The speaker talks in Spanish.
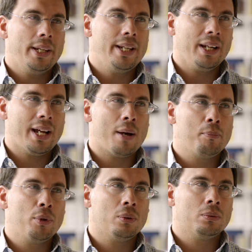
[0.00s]
y el
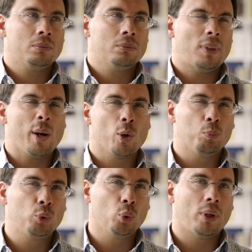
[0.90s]
cambio las
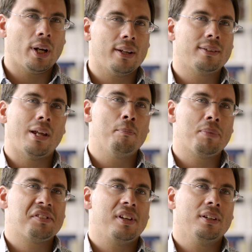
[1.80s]
rupturas que están
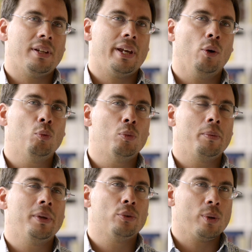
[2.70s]
presentes en un
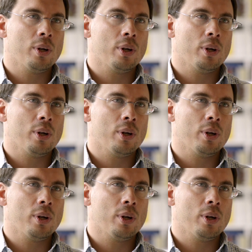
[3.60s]
movimiento